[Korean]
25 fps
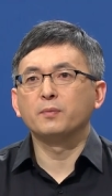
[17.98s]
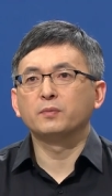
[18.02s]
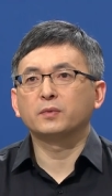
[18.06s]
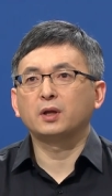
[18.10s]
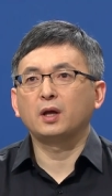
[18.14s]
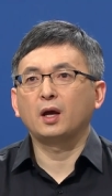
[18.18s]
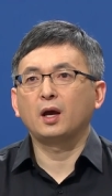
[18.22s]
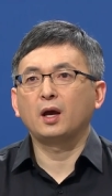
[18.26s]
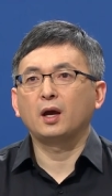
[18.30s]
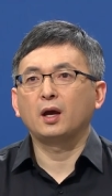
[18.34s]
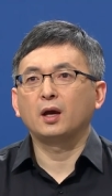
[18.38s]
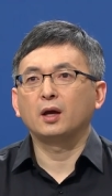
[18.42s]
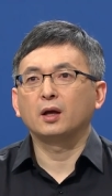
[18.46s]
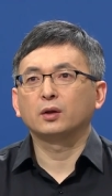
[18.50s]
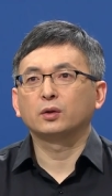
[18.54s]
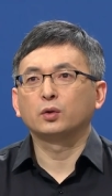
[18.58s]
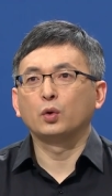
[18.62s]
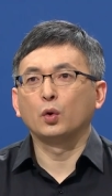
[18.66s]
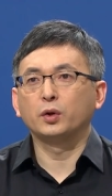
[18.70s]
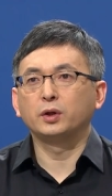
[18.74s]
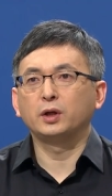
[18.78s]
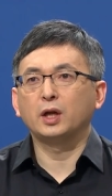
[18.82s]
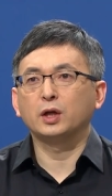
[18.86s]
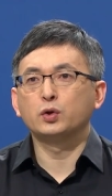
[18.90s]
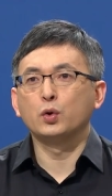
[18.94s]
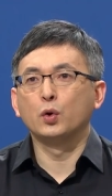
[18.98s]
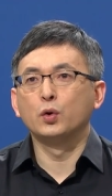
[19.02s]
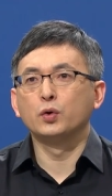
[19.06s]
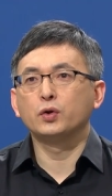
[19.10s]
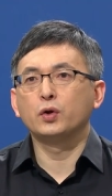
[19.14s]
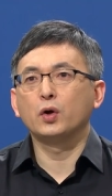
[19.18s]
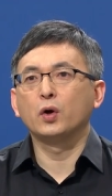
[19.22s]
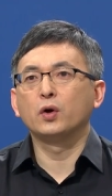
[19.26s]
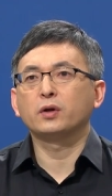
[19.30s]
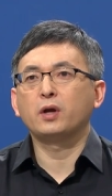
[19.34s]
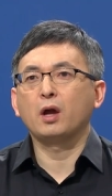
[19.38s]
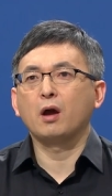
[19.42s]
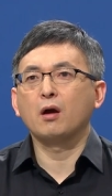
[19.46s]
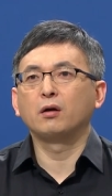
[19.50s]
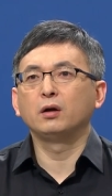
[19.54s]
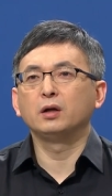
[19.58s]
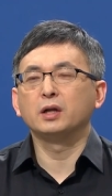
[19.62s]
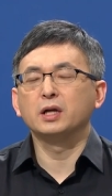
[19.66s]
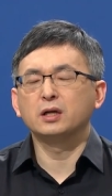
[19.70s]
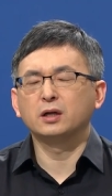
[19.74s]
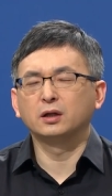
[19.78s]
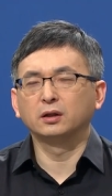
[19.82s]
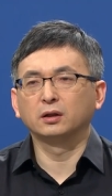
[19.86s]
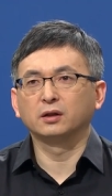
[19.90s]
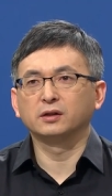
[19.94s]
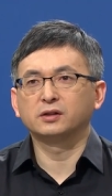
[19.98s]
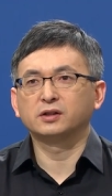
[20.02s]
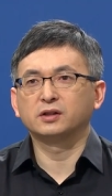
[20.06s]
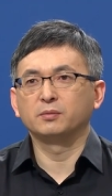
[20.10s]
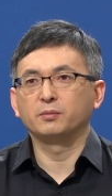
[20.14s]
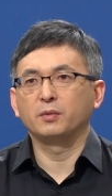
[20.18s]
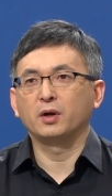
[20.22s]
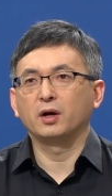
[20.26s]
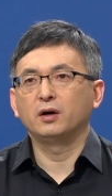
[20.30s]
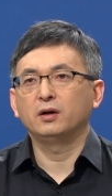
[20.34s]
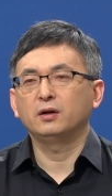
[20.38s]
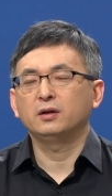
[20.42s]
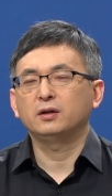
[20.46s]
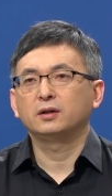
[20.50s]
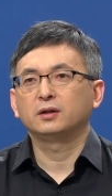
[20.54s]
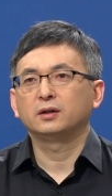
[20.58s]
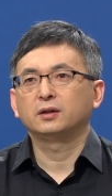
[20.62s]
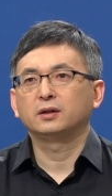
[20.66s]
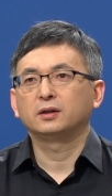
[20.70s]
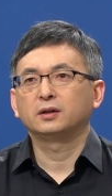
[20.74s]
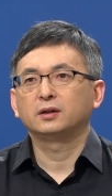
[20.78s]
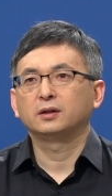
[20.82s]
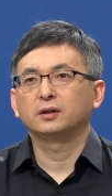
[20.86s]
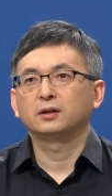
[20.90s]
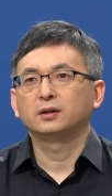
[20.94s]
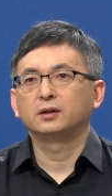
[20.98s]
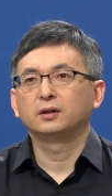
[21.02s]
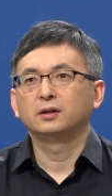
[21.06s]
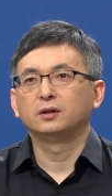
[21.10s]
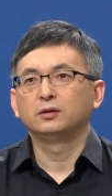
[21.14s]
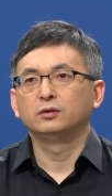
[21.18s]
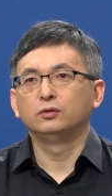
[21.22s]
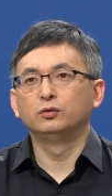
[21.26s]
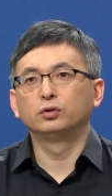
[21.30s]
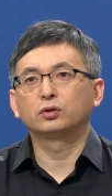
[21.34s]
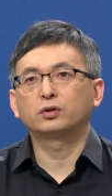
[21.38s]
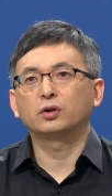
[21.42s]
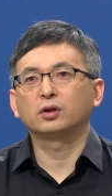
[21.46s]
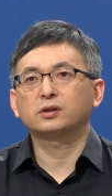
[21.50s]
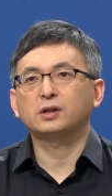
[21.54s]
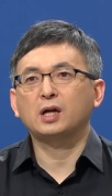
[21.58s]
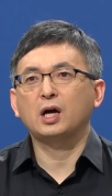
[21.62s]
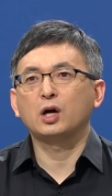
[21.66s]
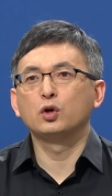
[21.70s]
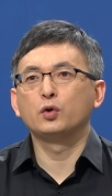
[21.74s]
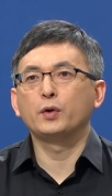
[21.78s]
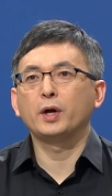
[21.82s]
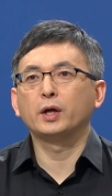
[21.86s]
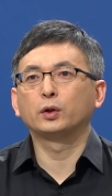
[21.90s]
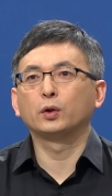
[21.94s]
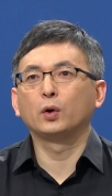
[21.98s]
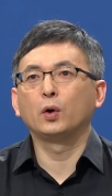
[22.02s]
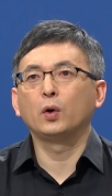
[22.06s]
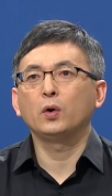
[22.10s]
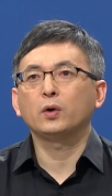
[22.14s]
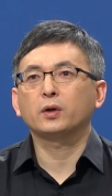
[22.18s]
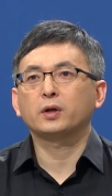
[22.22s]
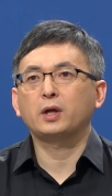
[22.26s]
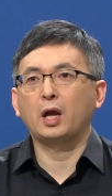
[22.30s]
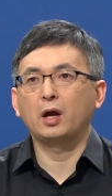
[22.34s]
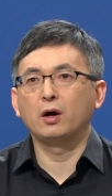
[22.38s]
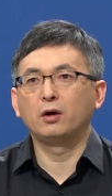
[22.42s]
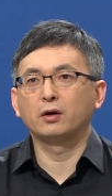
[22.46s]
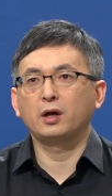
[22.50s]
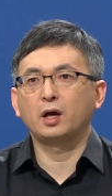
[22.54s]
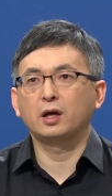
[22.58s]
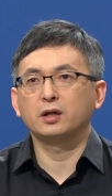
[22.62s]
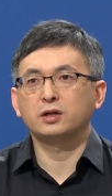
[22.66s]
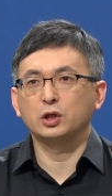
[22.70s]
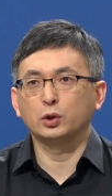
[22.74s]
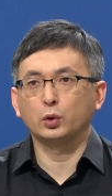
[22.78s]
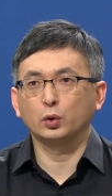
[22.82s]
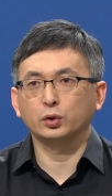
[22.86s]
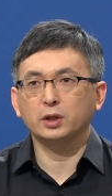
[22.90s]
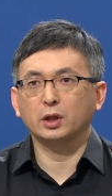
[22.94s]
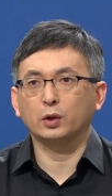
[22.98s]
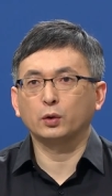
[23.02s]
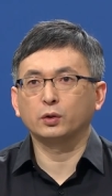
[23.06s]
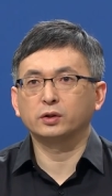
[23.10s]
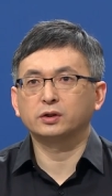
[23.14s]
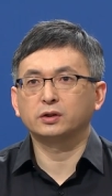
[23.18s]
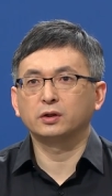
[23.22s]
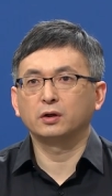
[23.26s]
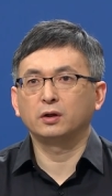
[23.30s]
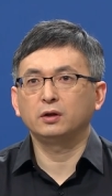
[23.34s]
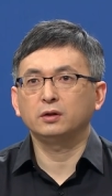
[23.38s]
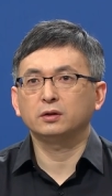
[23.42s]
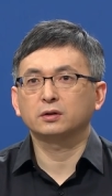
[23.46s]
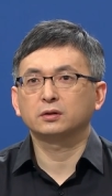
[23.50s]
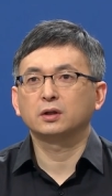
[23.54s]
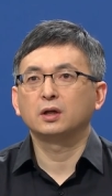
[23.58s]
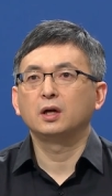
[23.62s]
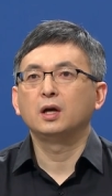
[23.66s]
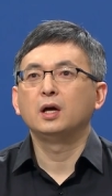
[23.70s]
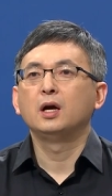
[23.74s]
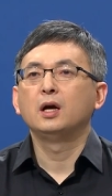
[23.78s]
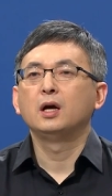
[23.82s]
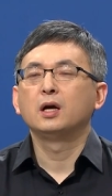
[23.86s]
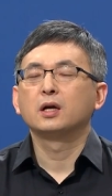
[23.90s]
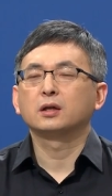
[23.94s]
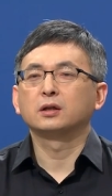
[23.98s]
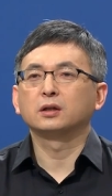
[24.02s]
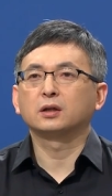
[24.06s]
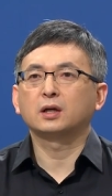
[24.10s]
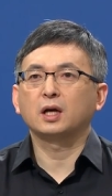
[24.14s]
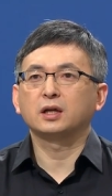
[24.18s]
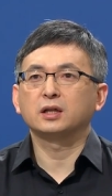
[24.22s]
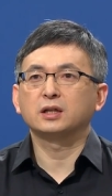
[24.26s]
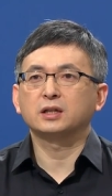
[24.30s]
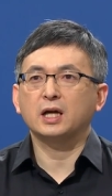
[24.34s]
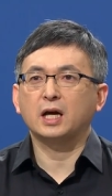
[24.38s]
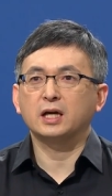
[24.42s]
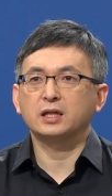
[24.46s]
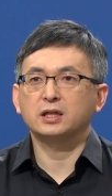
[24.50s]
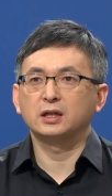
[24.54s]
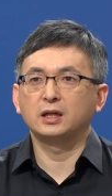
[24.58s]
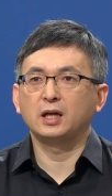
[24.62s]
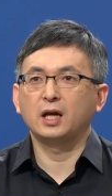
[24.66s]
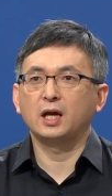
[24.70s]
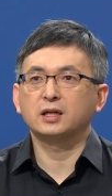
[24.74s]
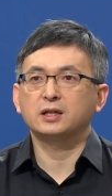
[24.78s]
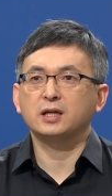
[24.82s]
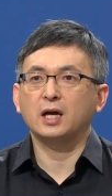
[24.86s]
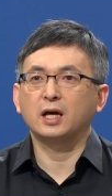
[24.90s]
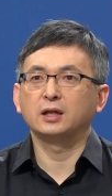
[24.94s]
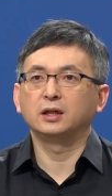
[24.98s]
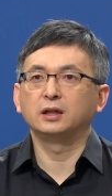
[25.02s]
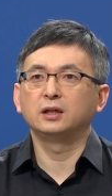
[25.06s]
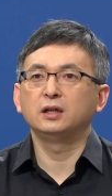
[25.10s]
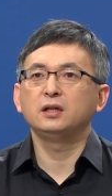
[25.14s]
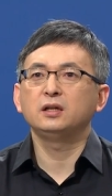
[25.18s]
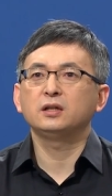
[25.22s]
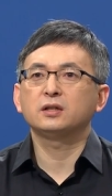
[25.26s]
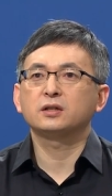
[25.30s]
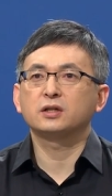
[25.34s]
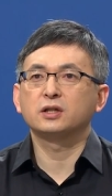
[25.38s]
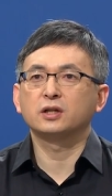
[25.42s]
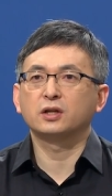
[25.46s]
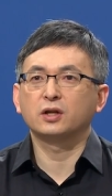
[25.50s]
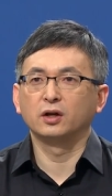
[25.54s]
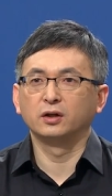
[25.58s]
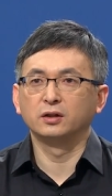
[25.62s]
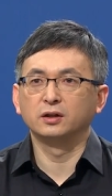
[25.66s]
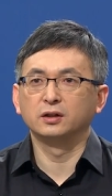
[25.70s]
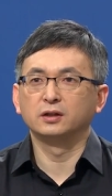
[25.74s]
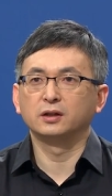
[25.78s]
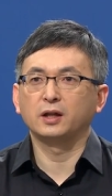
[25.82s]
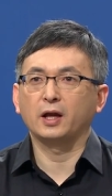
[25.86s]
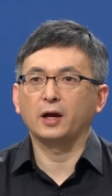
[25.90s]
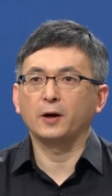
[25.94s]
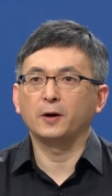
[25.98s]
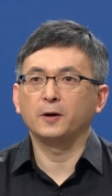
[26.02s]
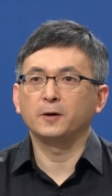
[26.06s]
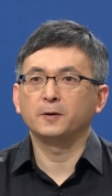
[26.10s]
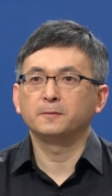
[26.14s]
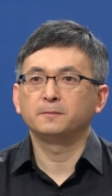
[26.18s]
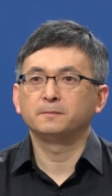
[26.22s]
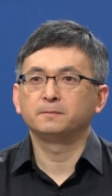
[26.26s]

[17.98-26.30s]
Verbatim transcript: 함께 음. 독일의 종교개혁을 이끌었으며 루터 사후에도 개혁의 지도자로서 끝까지 자신의 자리를 지켰는데요.